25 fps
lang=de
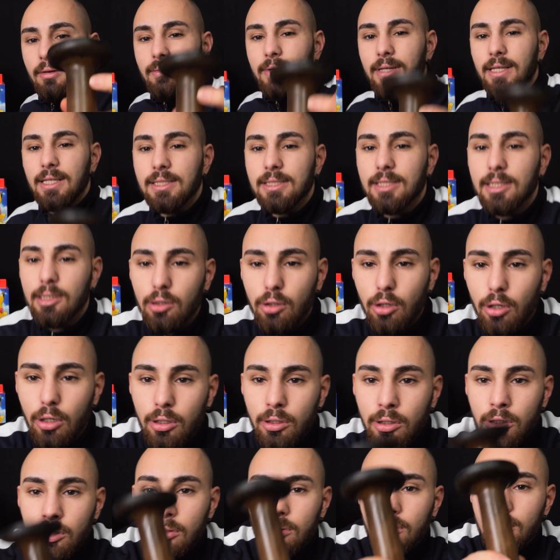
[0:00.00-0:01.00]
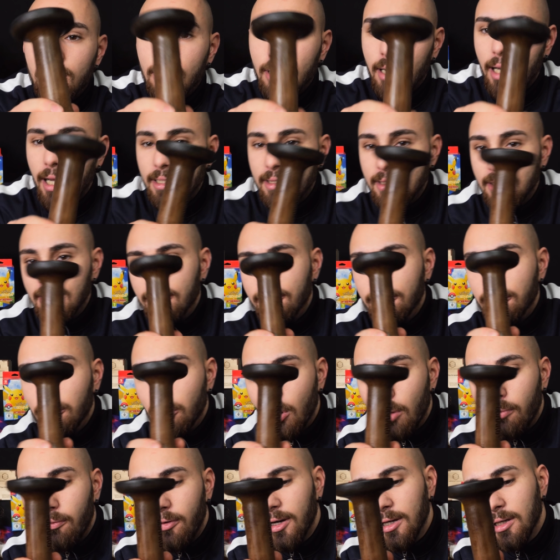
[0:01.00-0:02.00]
Wie ihr sehen könnt, hat der
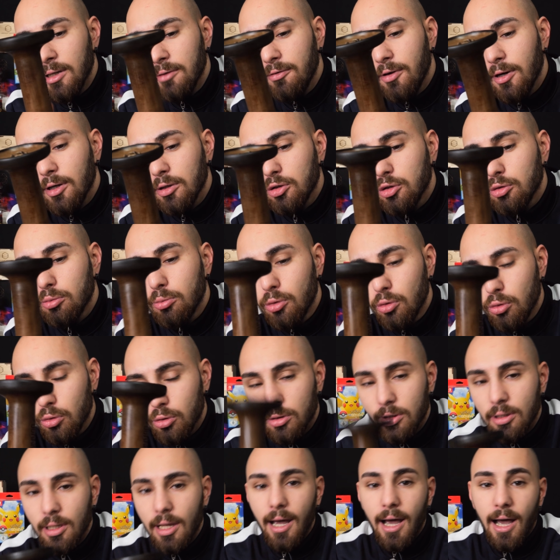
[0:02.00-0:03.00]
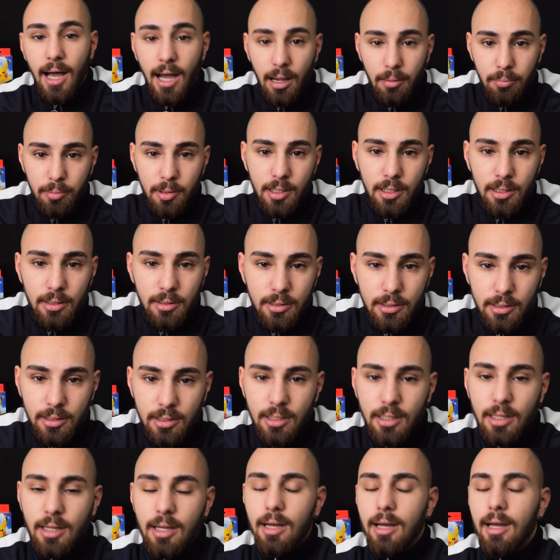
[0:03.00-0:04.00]
Kopf angefangen zu bluten, aber
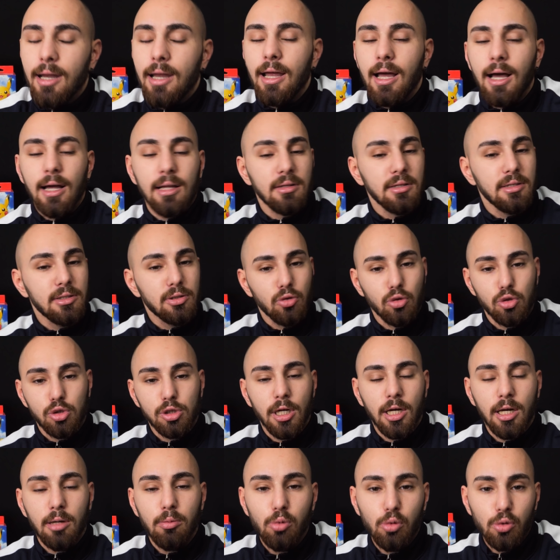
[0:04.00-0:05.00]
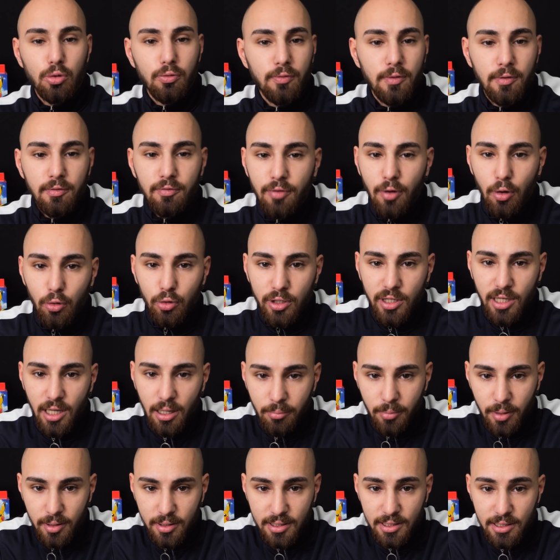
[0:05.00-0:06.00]
er hat nicht so schnell geblutet wie im
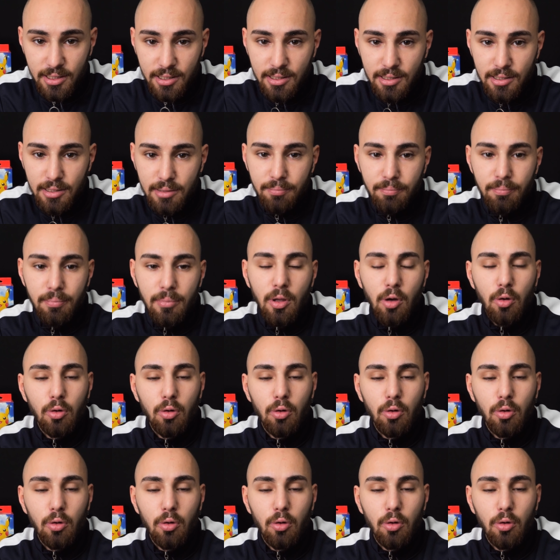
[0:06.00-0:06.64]
VDK Martini